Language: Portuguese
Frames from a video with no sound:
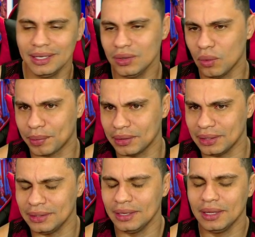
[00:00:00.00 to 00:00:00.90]
e comprando
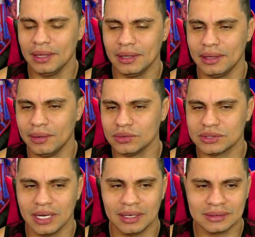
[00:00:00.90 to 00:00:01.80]
aí é, os
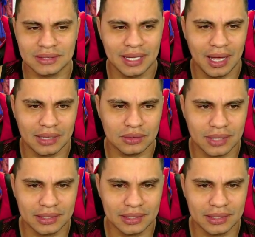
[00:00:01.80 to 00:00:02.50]
caras errado, tá?